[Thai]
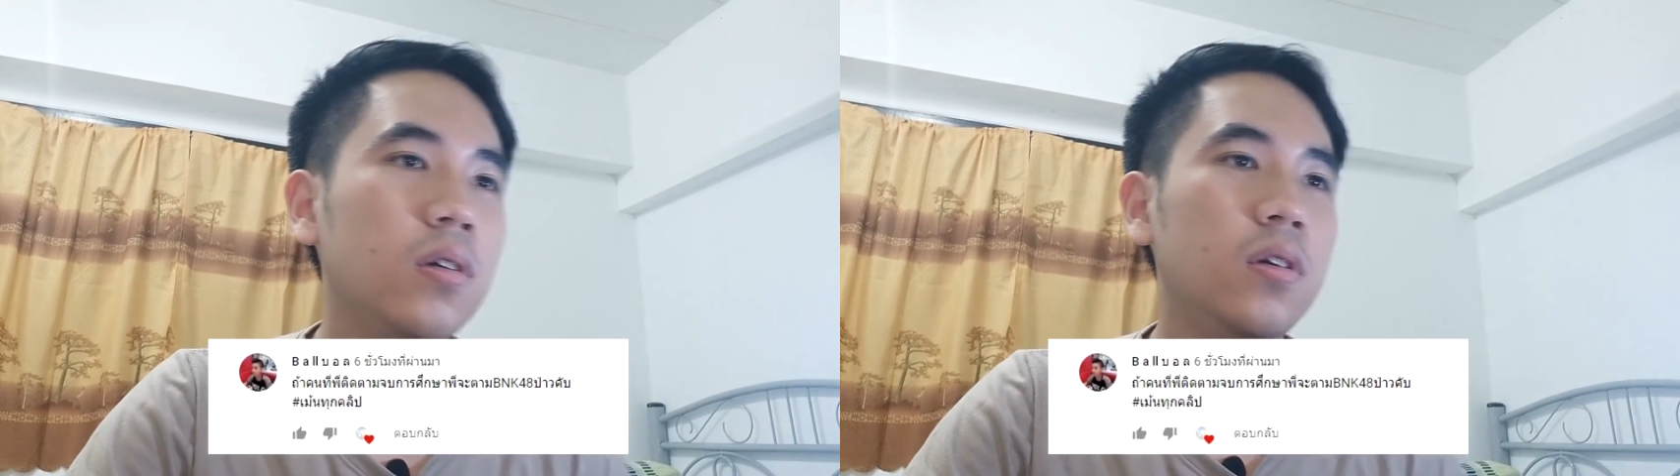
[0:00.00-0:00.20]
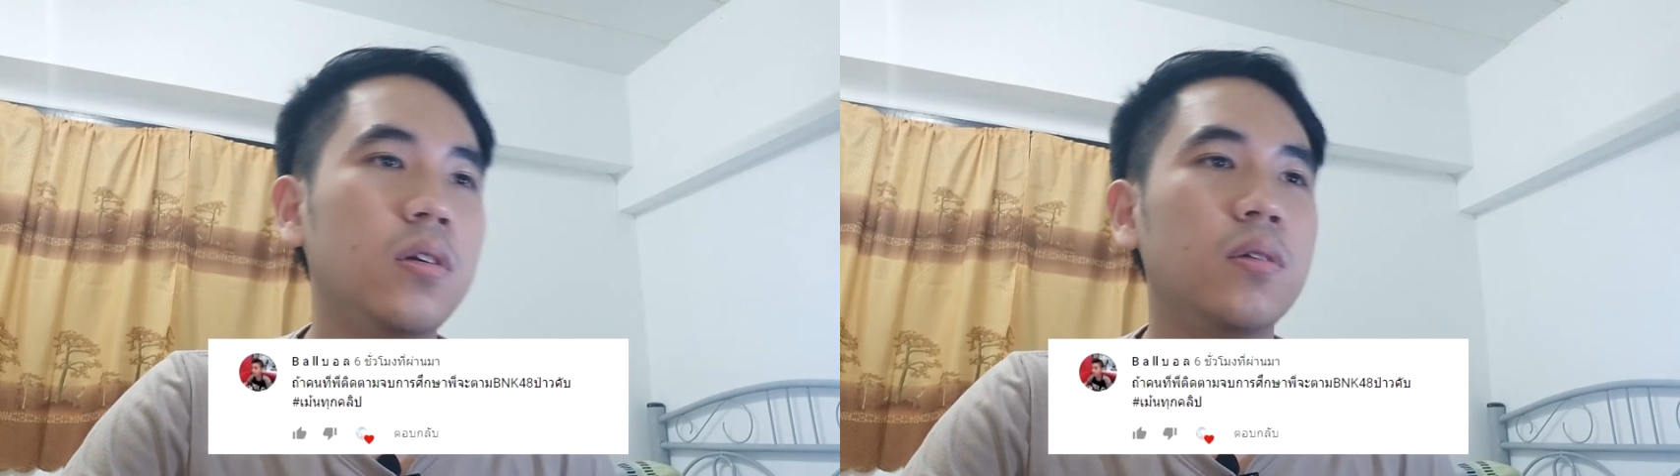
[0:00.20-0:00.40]

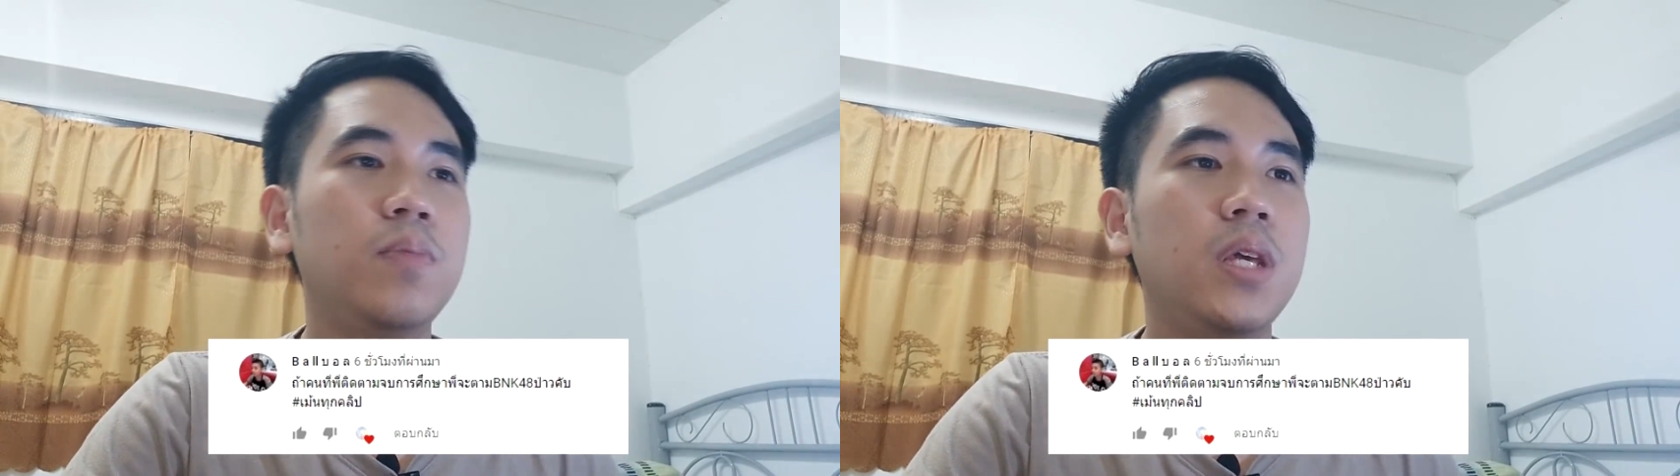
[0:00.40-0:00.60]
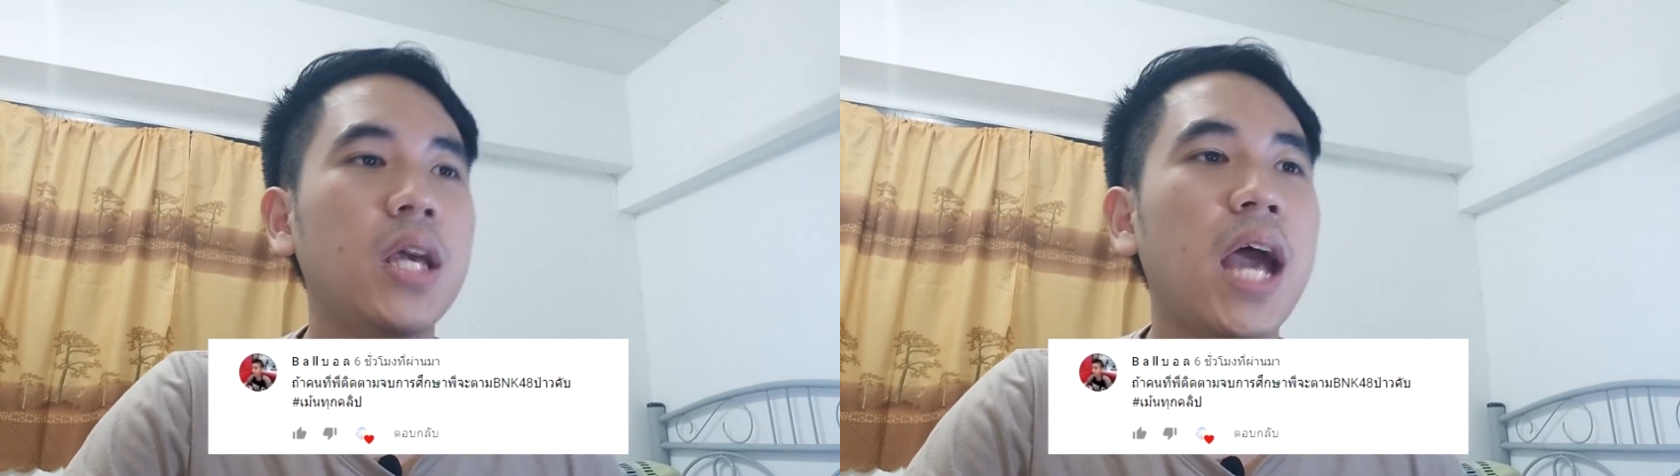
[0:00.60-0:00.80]
คือ
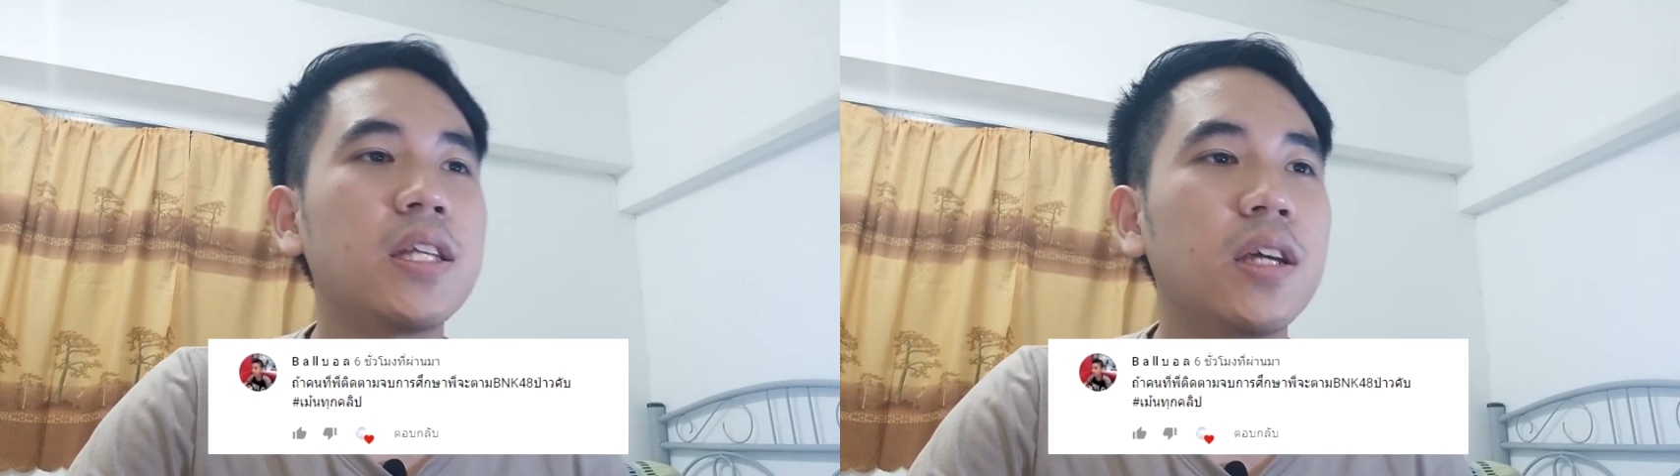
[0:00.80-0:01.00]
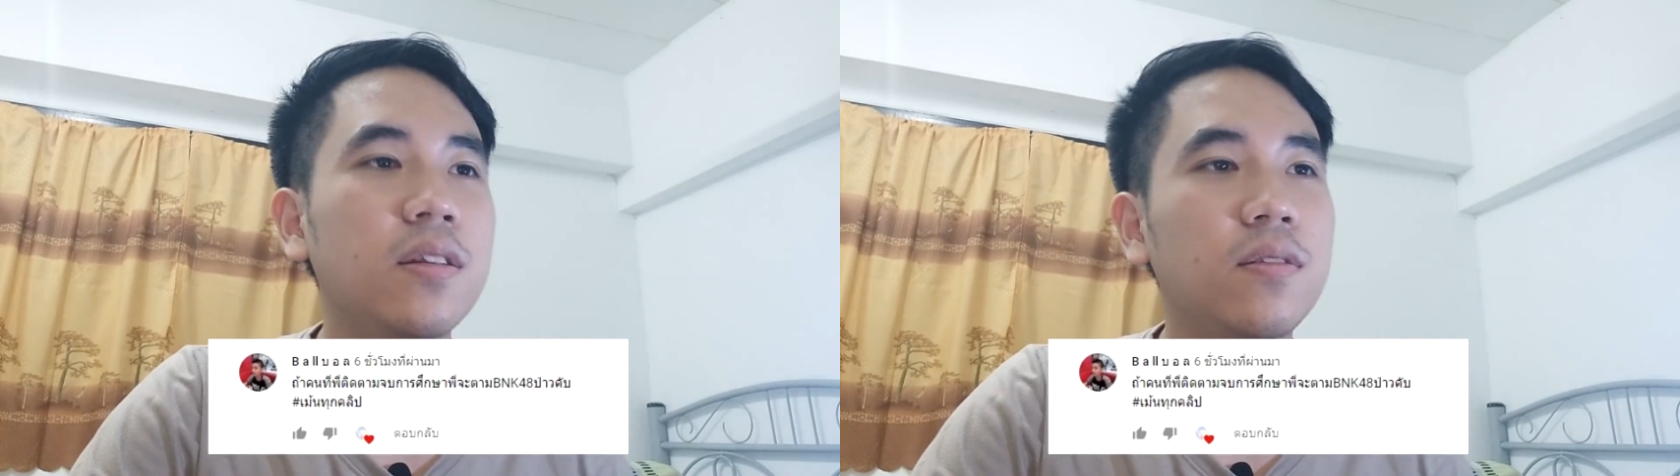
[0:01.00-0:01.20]
พี่อาจ
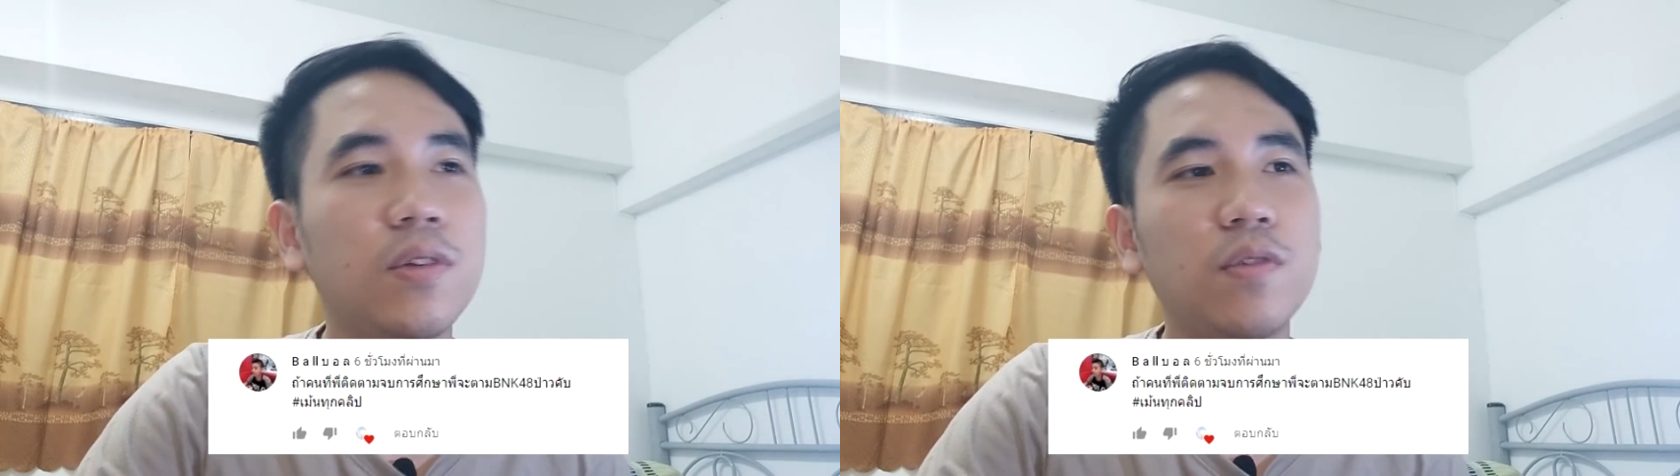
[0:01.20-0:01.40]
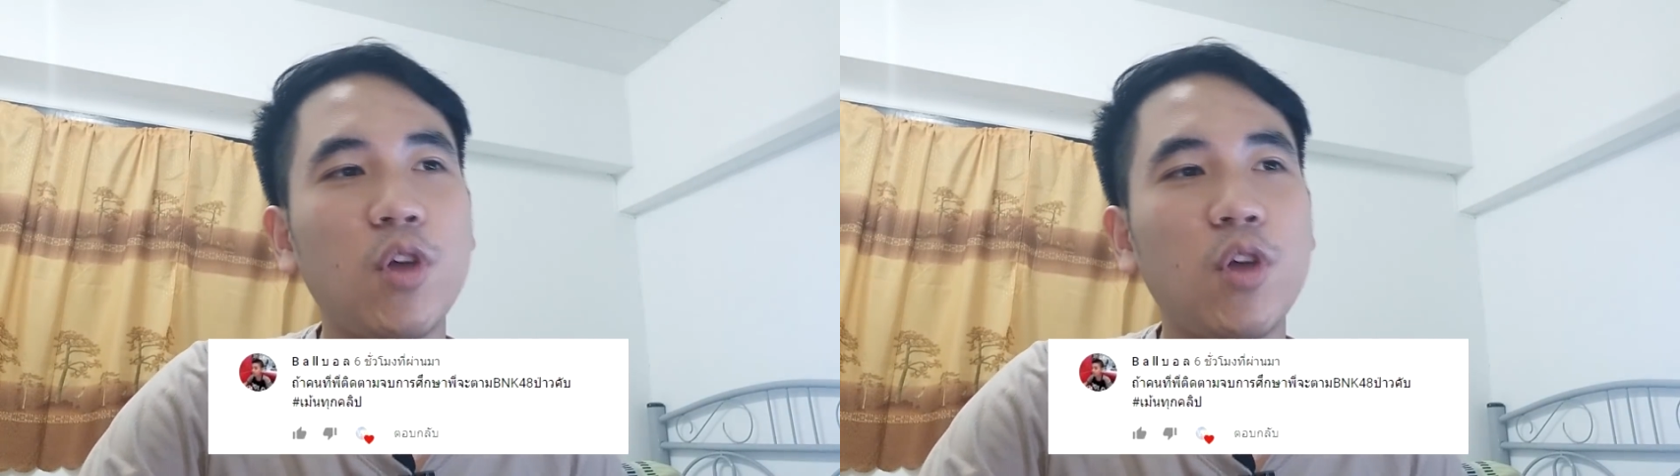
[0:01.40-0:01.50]
จะเฟ